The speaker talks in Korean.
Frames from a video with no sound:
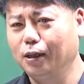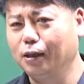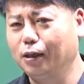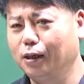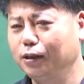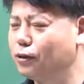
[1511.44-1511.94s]

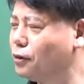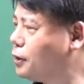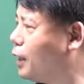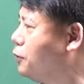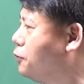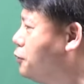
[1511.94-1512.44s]
아, 이거는
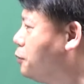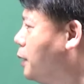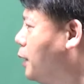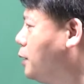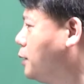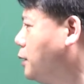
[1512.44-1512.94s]

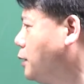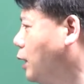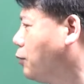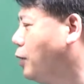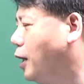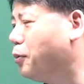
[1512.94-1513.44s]
산수지만은
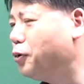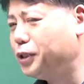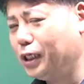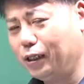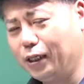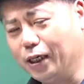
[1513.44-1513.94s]
자꾸
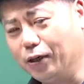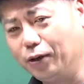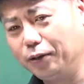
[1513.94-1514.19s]
해보셔야 돼요.